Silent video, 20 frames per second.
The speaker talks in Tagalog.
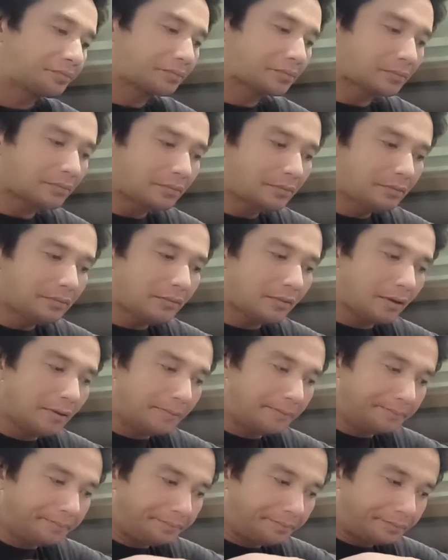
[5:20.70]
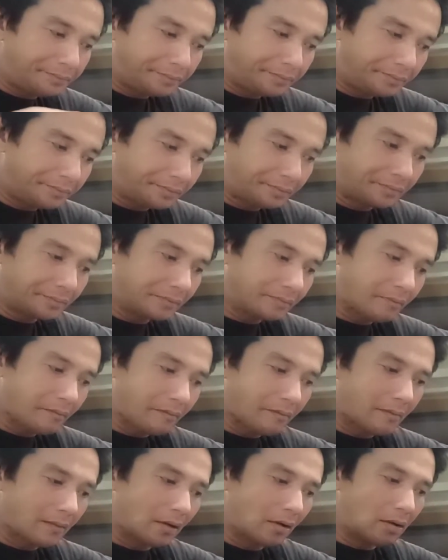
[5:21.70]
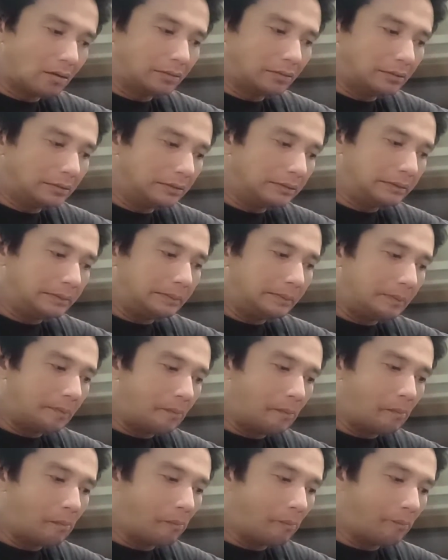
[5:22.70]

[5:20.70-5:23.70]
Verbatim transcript: Ote. Mm. Mm, ha?